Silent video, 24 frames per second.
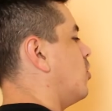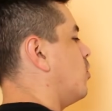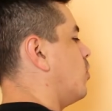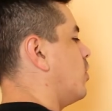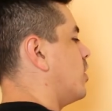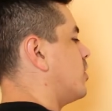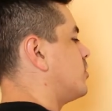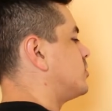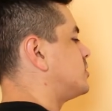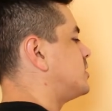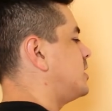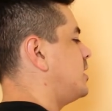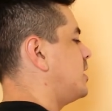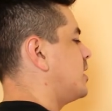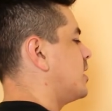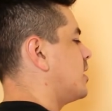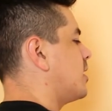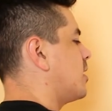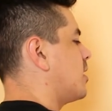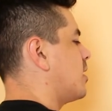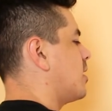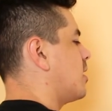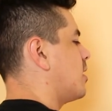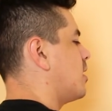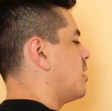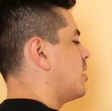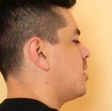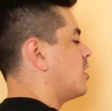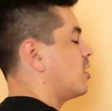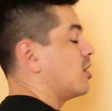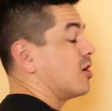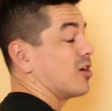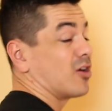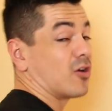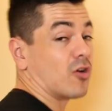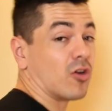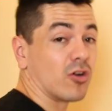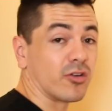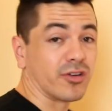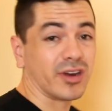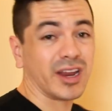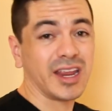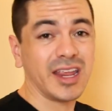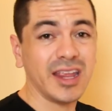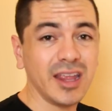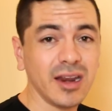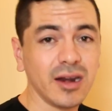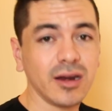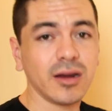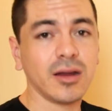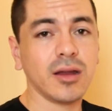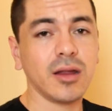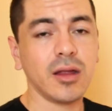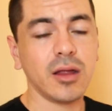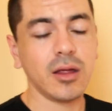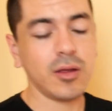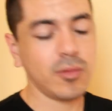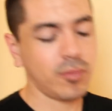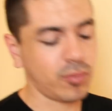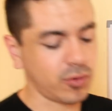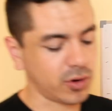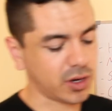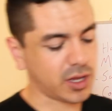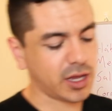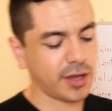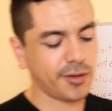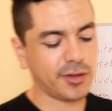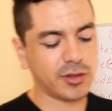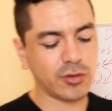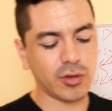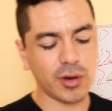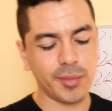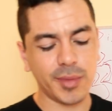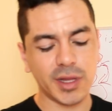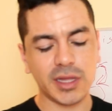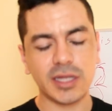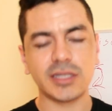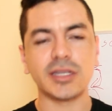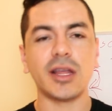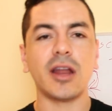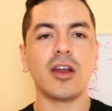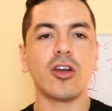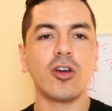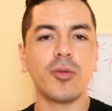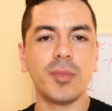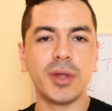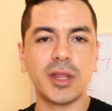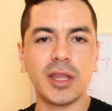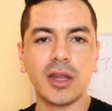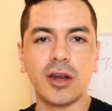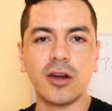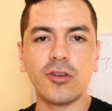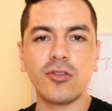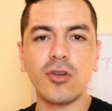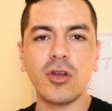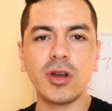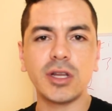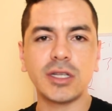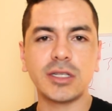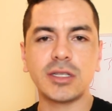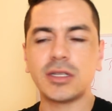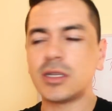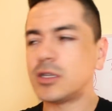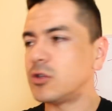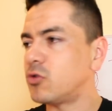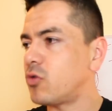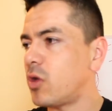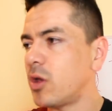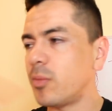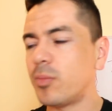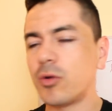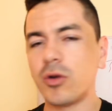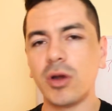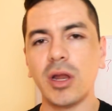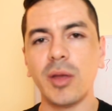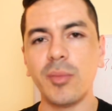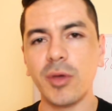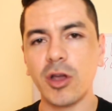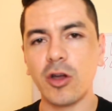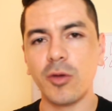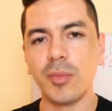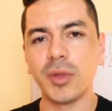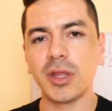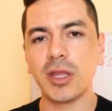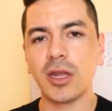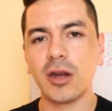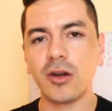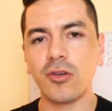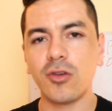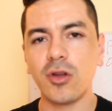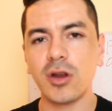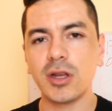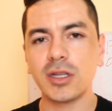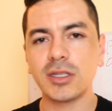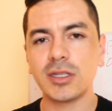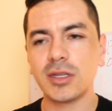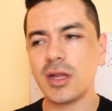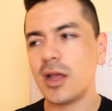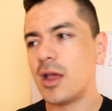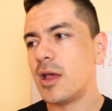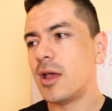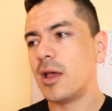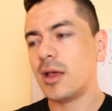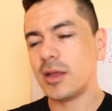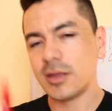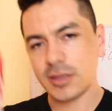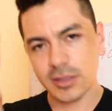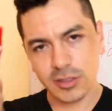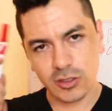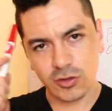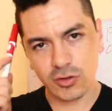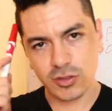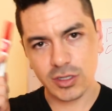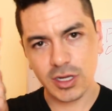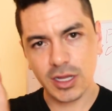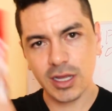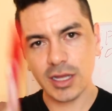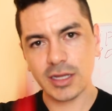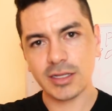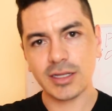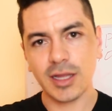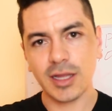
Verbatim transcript: Luego sigue corregir, porque eventualmente se van a cometer errores, no hay problema en cometer errores, yo sé que